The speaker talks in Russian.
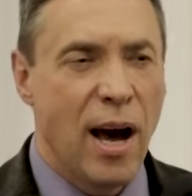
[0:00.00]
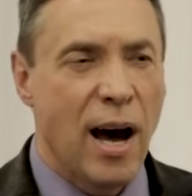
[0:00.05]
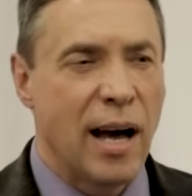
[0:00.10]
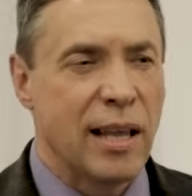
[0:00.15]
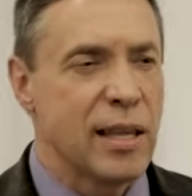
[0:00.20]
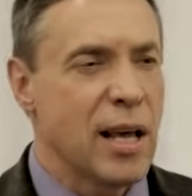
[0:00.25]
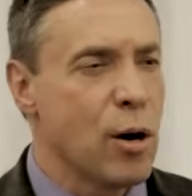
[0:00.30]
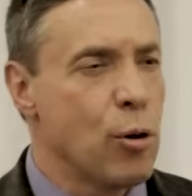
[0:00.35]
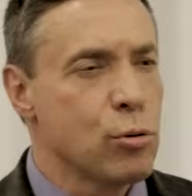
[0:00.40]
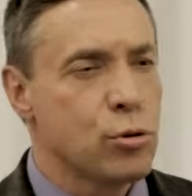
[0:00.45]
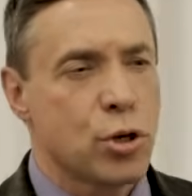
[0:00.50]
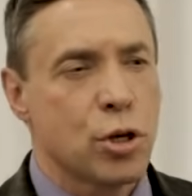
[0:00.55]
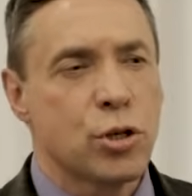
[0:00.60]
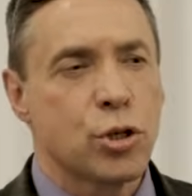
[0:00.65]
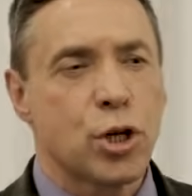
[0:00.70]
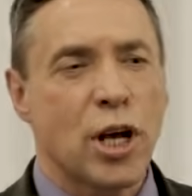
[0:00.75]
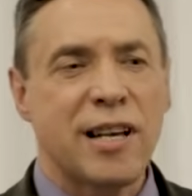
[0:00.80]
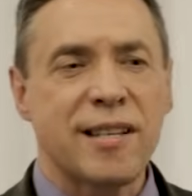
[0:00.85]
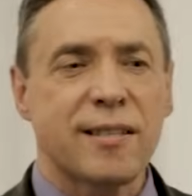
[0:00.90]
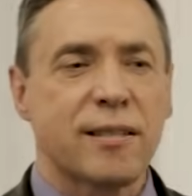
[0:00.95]
Она
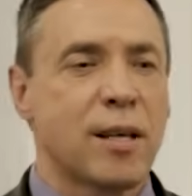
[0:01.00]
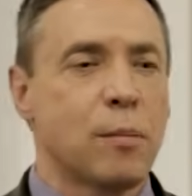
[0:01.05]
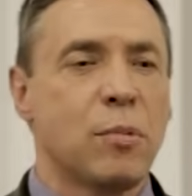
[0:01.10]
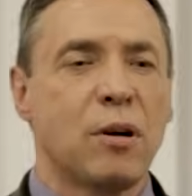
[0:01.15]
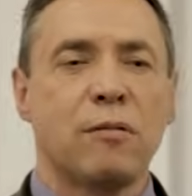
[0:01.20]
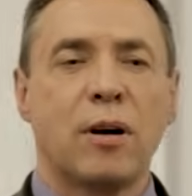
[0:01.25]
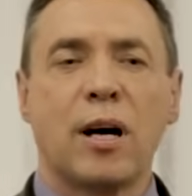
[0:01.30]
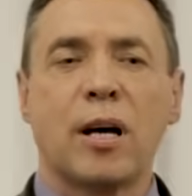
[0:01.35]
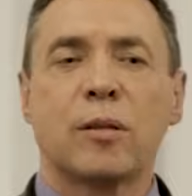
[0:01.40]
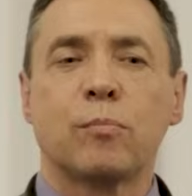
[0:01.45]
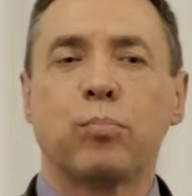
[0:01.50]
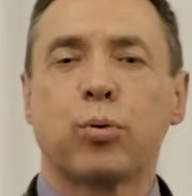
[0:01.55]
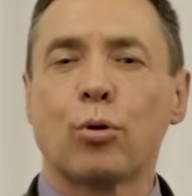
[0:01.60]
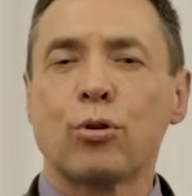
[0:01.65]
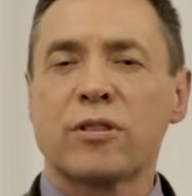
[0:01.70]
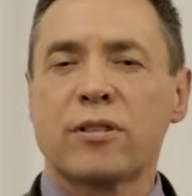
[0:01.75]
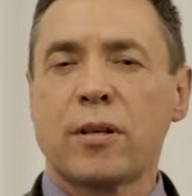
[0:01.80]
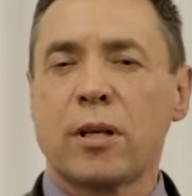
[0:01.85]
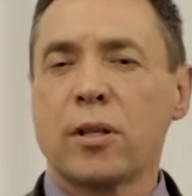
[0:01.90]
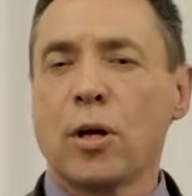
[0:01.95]
очень часто бывает
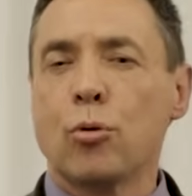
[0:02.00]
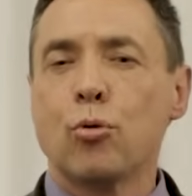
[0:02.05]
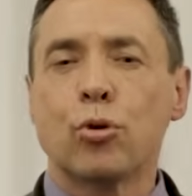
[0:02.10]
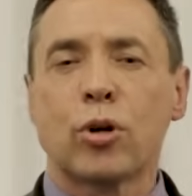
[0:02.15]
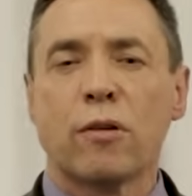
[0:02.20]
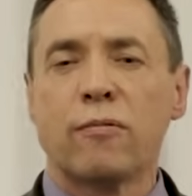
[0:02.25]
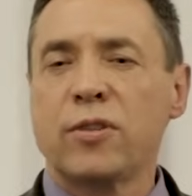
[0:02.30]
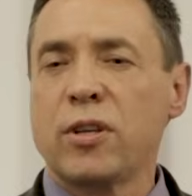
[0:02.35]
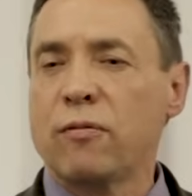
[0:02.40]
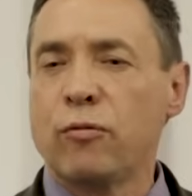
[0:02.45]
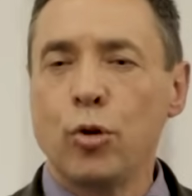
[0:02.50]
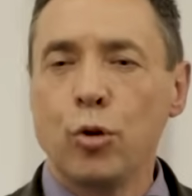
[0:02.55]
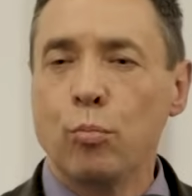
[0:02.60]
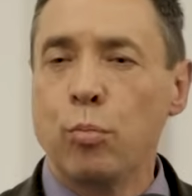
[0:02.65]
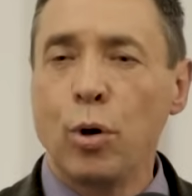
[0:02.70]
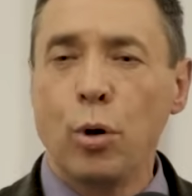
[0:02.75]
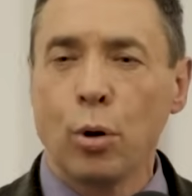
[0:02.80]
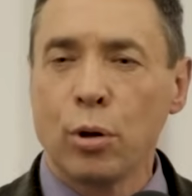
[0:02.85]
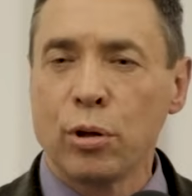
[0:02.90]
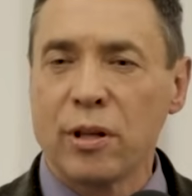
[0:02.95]
просто на уровне
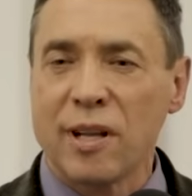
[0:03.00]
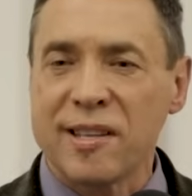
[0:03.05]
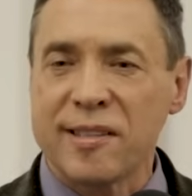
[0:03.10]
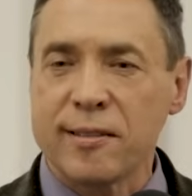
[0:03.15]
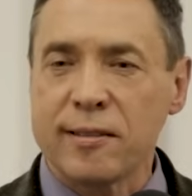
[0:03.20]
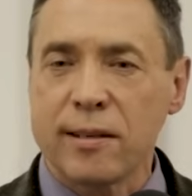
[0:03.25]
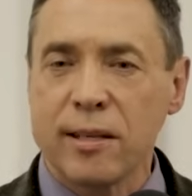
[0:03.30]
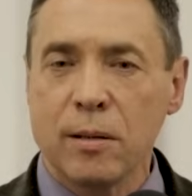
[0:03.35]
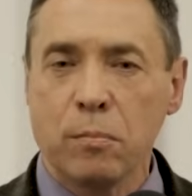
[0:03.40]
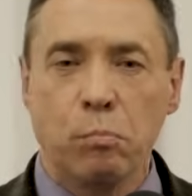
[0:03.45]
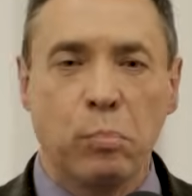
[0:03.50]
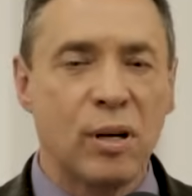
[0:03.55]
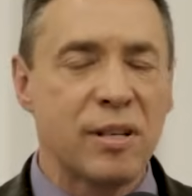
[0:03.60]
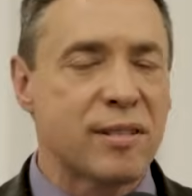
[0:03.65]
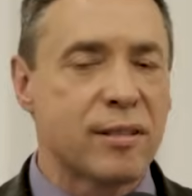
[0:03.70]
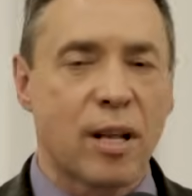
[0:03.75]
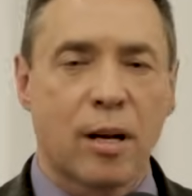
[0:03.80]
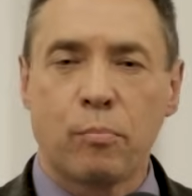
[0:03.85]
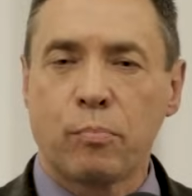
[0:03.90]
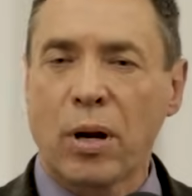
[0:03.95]
влюбленности и
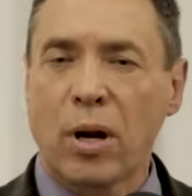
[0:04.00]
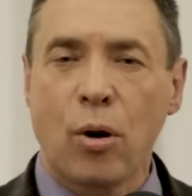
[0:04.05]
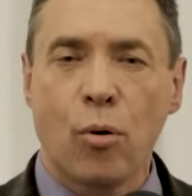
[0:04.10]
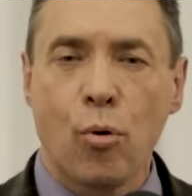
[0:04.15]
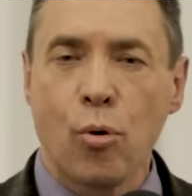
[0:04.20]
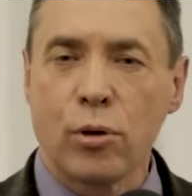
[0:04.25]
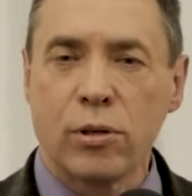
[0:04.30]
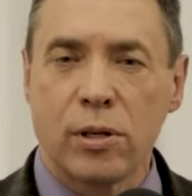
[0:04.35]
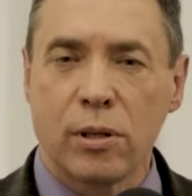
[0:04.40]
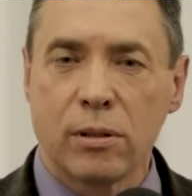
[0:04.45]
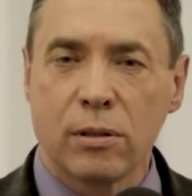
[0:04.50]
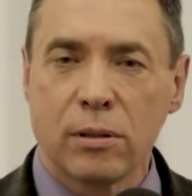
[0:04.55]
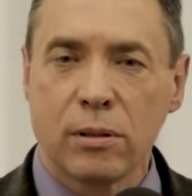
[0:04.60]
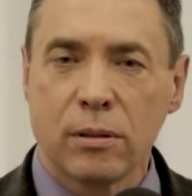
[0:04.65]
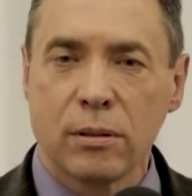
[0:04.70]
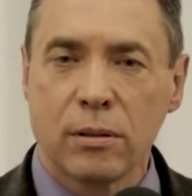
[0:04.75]
быстро проходит.